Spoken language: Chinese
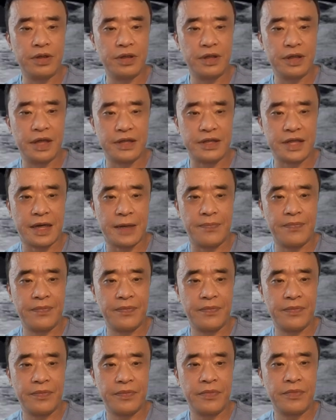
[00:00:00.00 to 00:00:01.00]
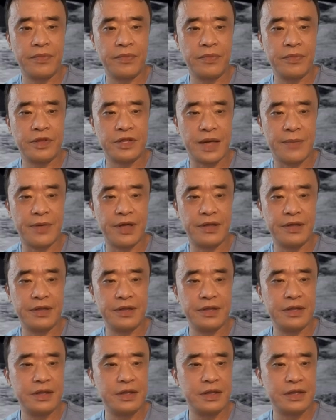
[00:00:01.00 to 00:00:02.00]
点赞，咱们
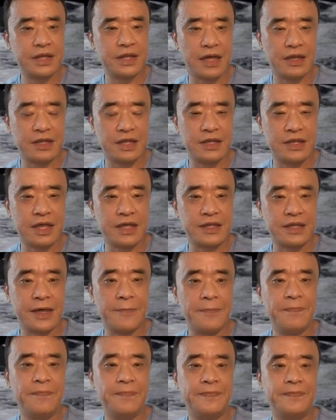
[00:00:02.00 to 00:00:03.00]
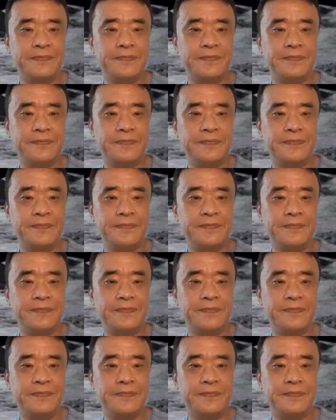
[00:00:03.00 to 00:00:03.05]
下期再见。